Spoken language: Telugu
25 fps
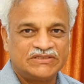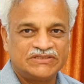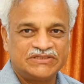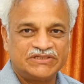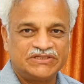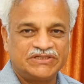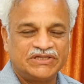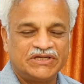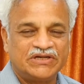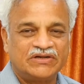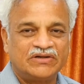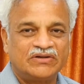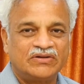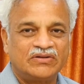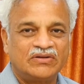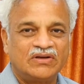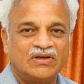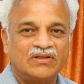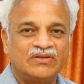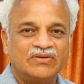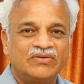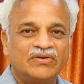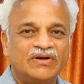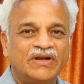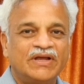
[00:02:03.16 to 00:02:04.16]
ఐజీటీ అంటాం
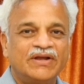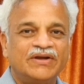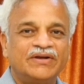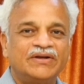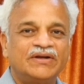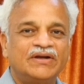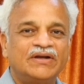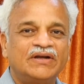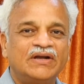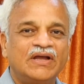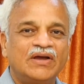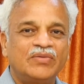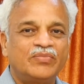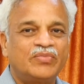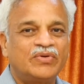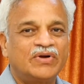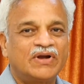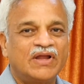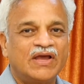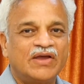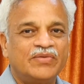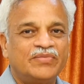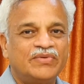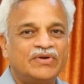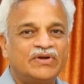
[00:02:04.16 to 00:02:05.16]
అది కూడా ఏంటంటే అప్పుడు
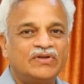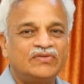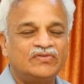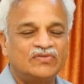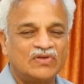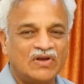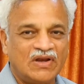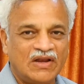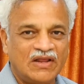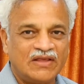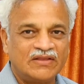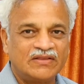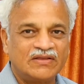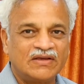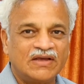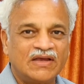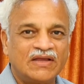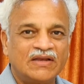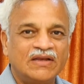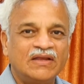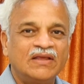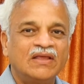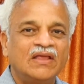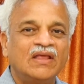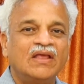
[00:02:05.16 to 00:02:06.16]
డయాబెటీస్ లేదు
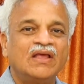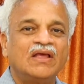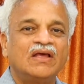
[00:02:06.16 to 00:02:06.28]
కానీ